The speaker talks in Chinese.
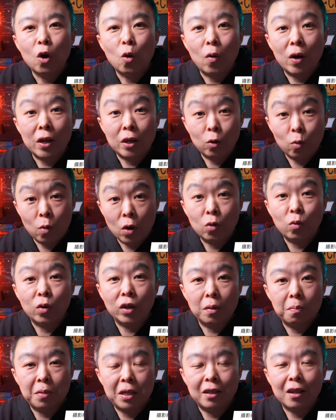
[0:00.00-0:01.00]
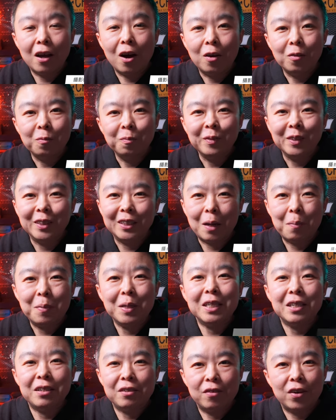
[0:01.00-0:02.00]
欢迎关注我的频道，咱们
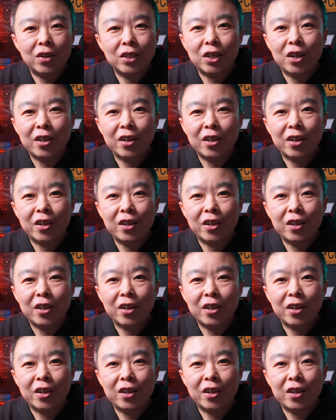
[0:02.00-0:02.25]
一起玩摄